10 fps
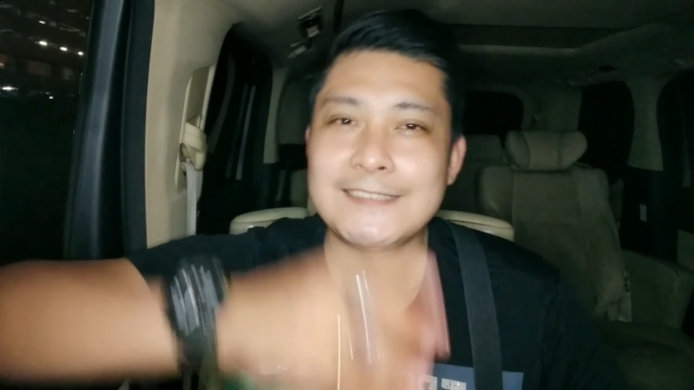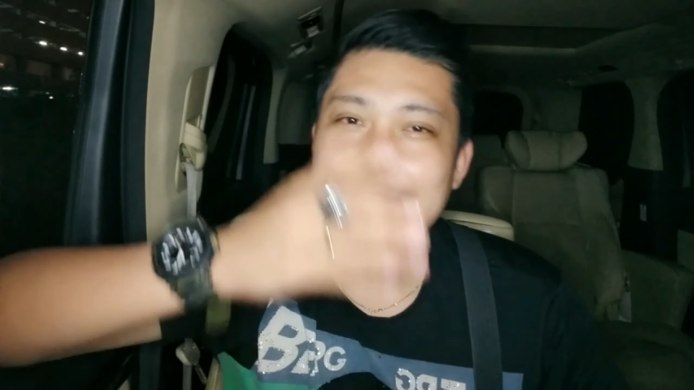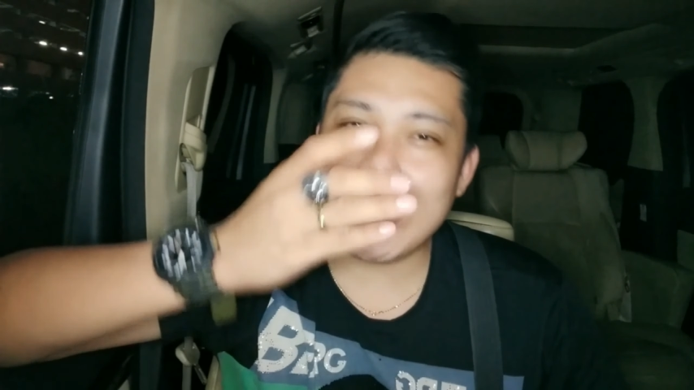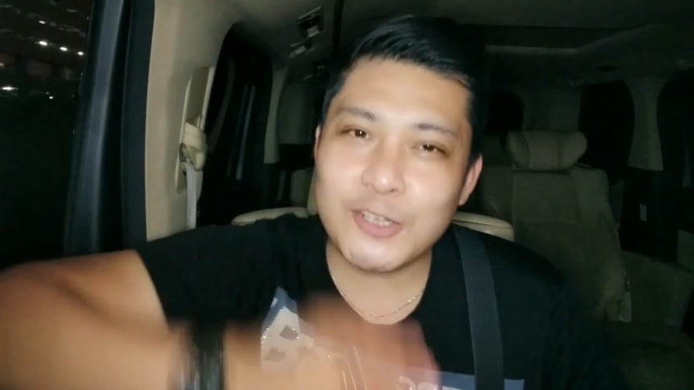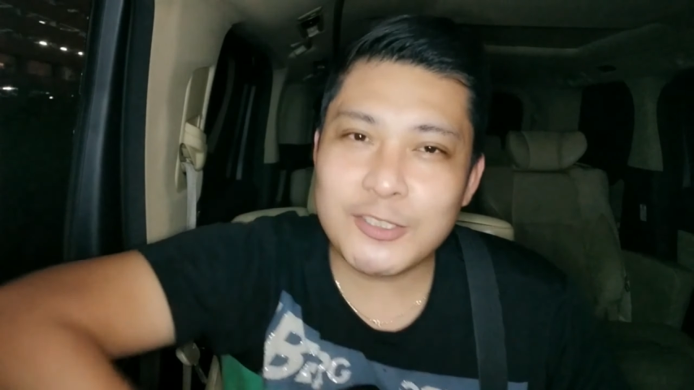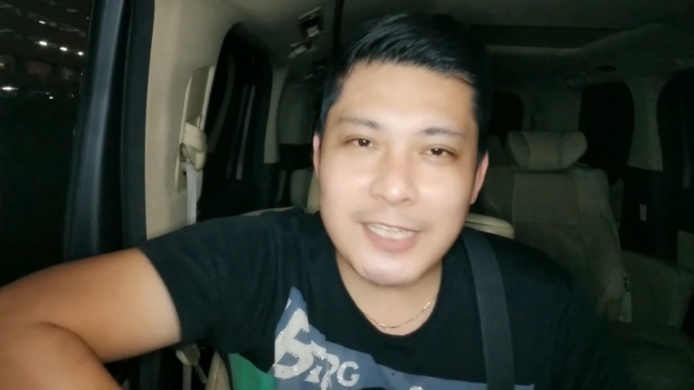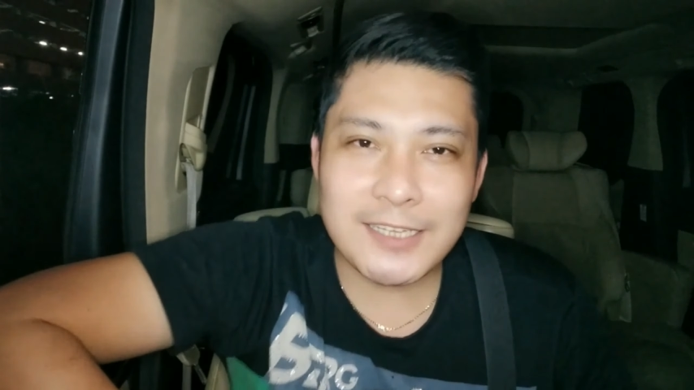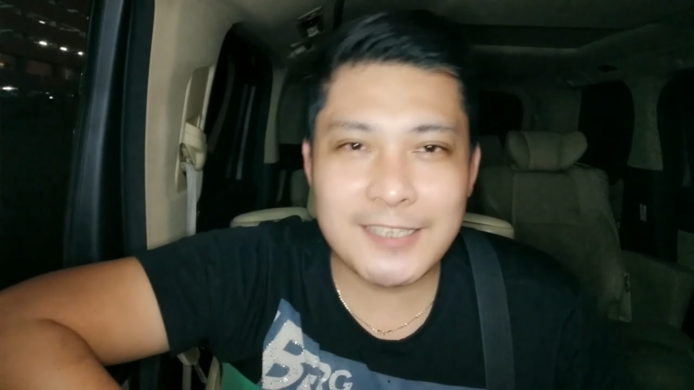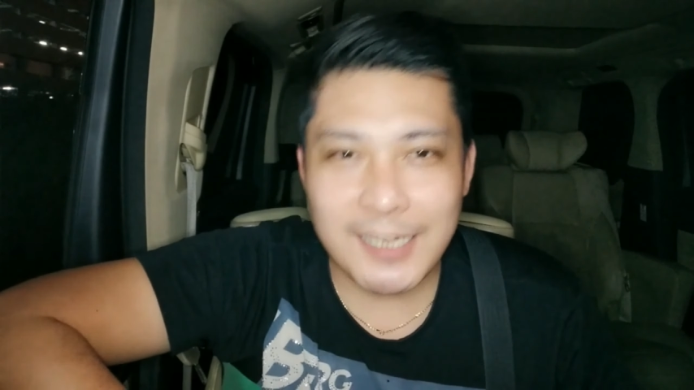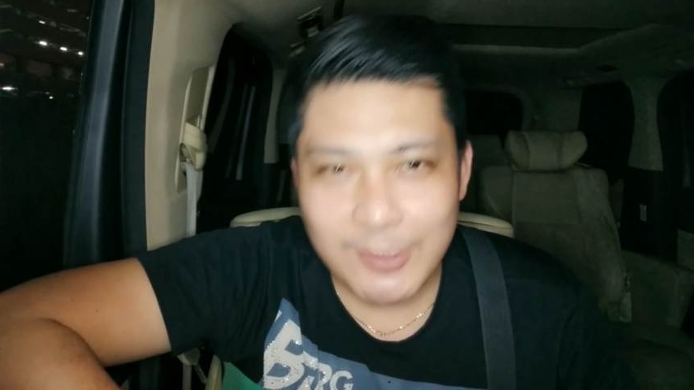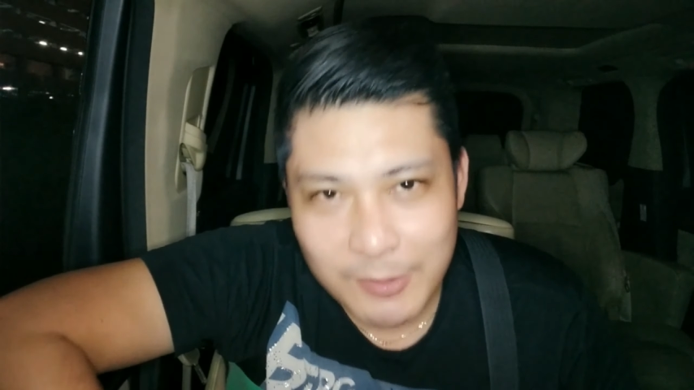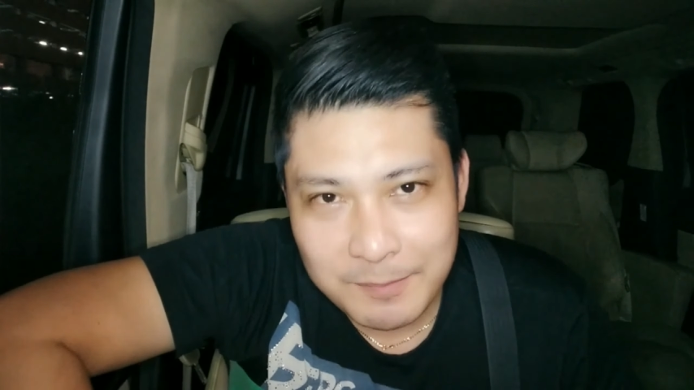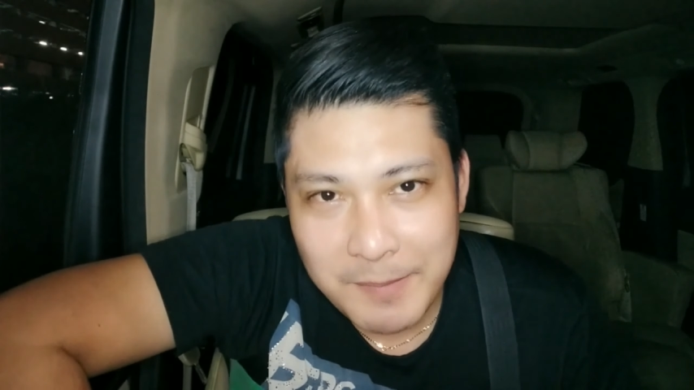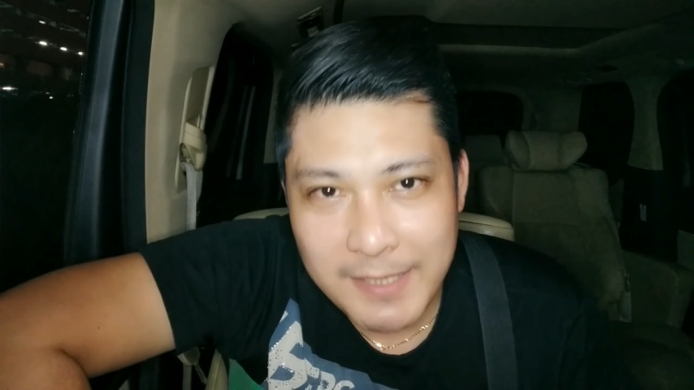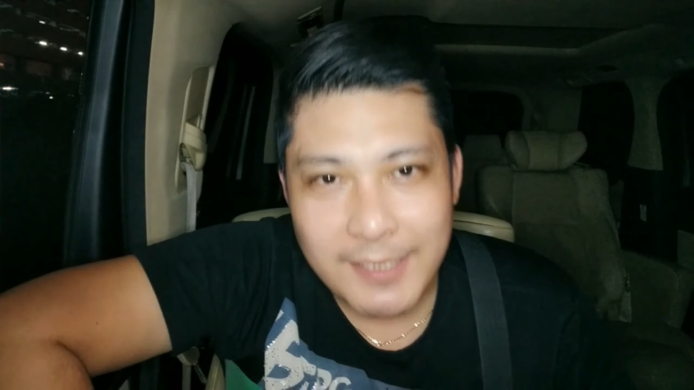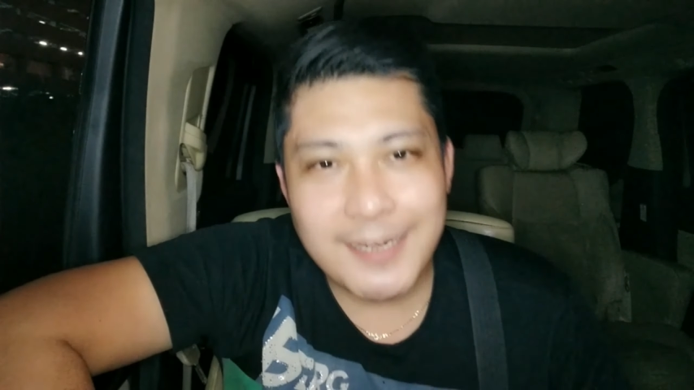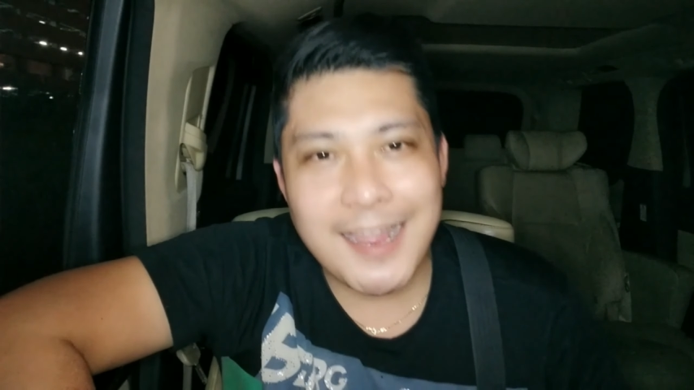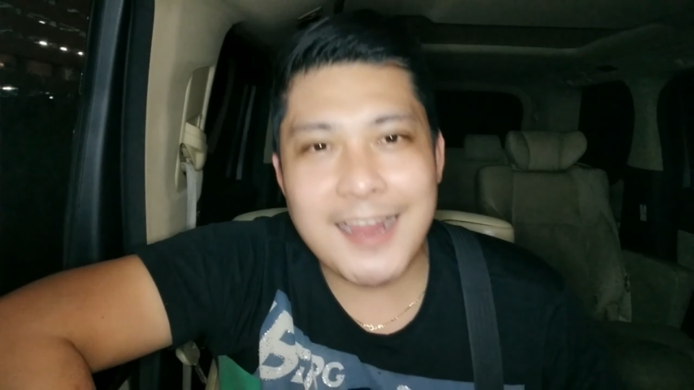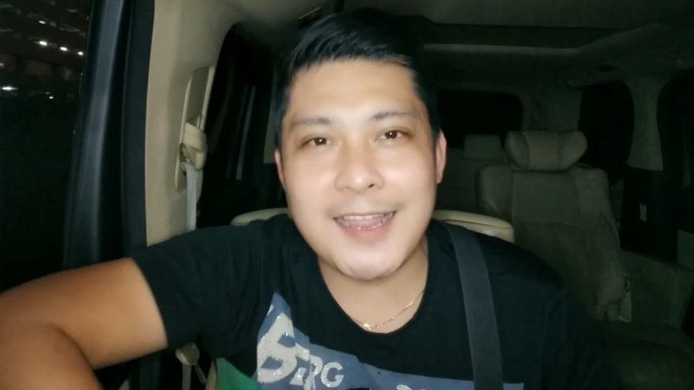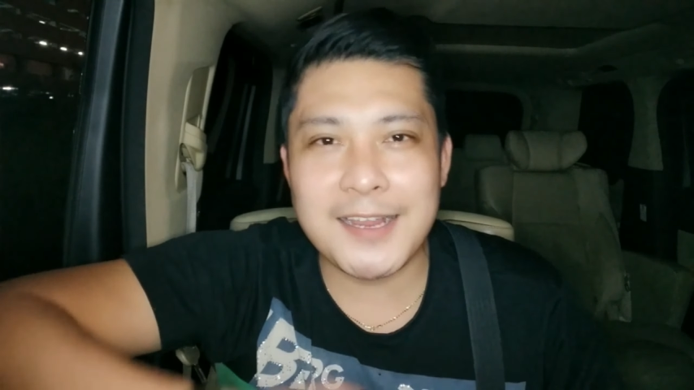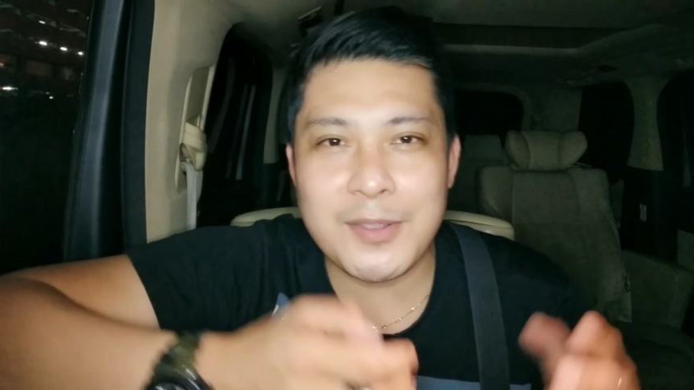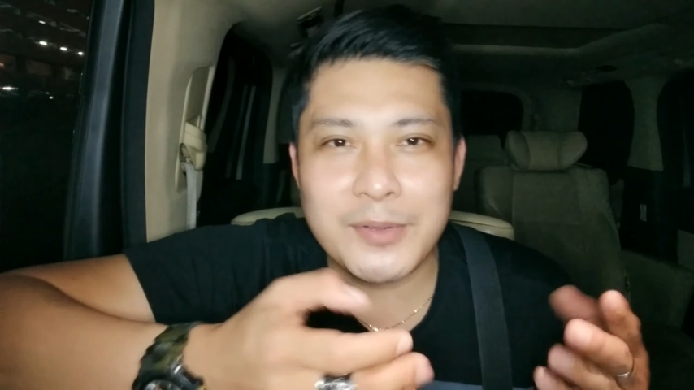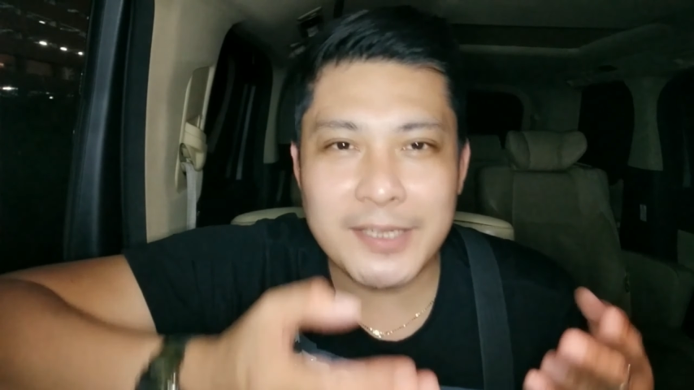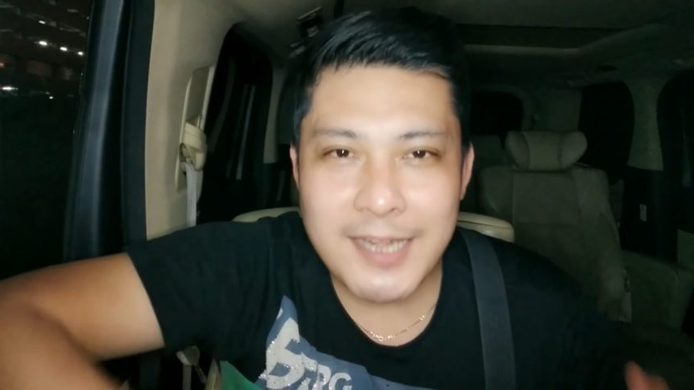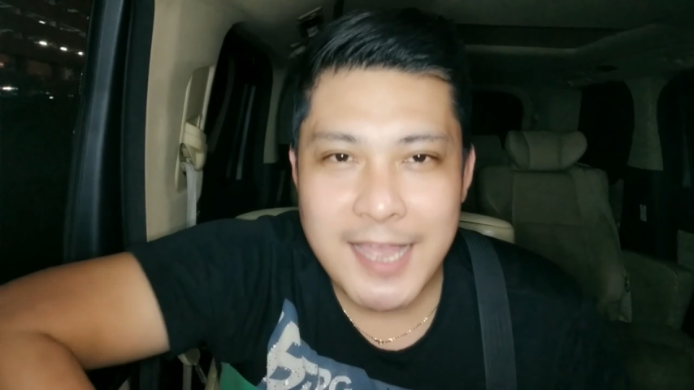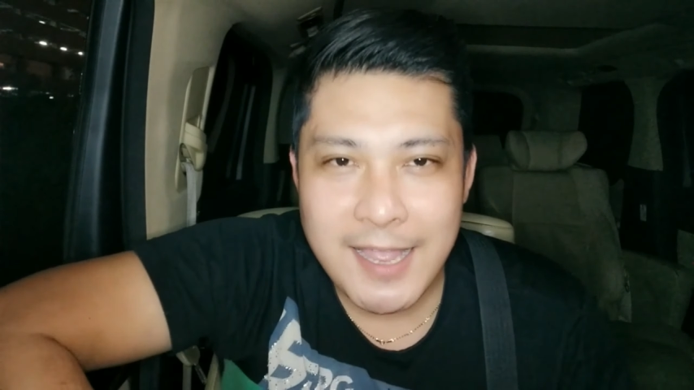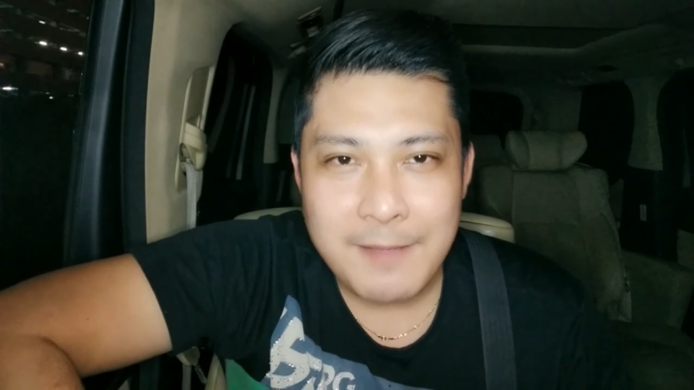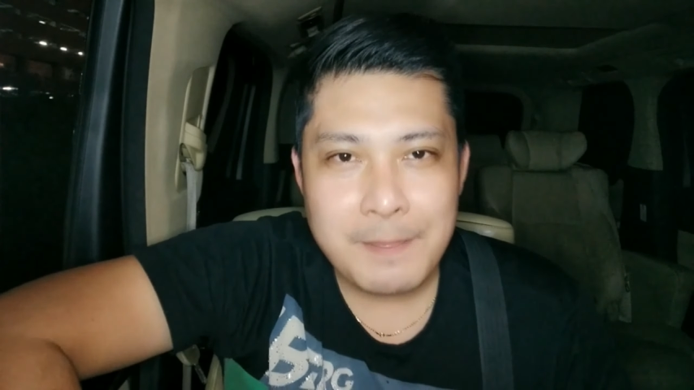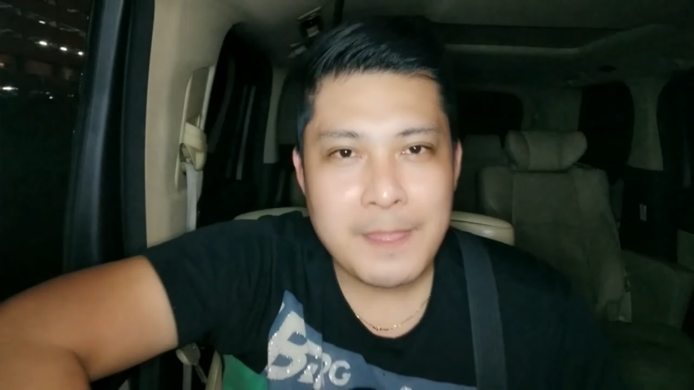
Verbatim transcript: ganun at ganun pa rin ang gagawin nila.